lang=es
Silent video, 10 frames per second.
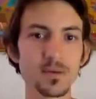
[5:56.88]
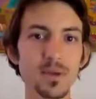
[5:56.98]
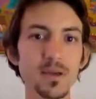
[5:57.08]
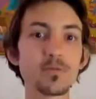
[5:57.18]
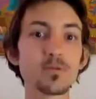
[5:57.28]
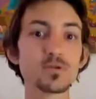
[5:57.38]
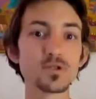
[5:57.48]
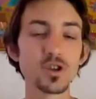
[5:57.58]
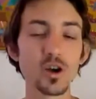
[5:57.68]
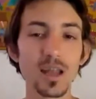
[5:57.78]
si bien
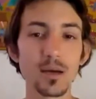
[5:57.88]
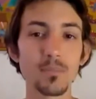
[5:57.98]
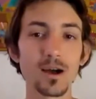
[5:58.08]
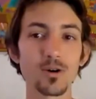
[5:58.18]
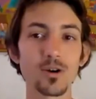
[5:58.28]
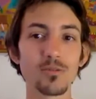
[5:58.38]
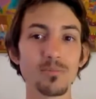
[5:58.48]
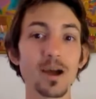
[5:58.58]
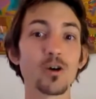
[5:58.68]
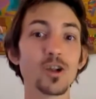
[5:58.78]
funciona bajo,
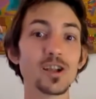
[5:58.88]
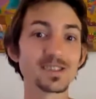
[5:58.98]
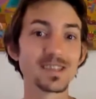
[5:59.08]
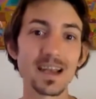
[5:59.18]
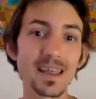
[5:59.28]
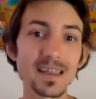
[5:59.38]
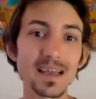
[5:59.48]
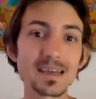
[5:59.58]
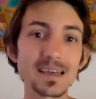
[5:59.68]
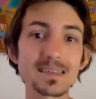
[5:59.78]
bajo leyes
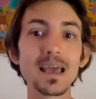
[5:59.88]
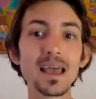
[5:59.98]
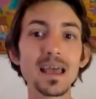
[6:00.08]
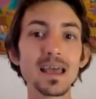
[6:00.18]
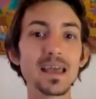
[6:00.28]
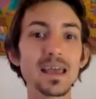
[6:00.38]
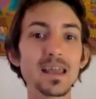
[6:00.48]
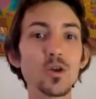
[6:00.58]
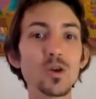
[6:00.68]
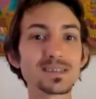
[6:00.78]
energéticas,
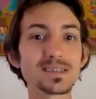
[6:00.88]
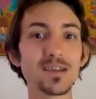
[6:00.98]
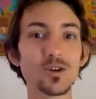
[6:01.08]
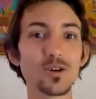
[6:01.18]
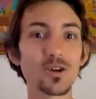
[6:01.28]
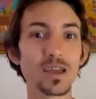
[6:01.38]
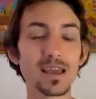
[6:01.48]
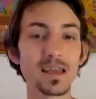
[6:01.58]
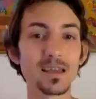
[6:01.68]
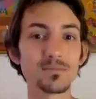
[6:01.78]
eh, no es algo
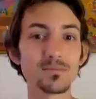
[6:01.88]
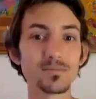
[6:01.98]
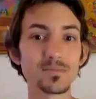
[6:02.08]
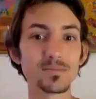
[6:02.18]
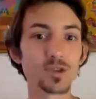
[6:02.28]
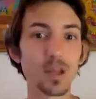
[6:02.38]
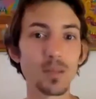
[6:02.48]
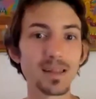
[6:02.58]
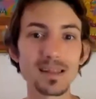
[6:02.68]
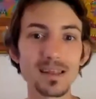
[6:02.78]
que
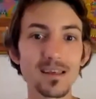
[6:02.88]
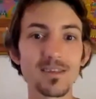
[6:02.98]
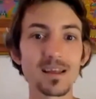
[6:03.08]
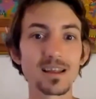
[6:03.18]
solamente se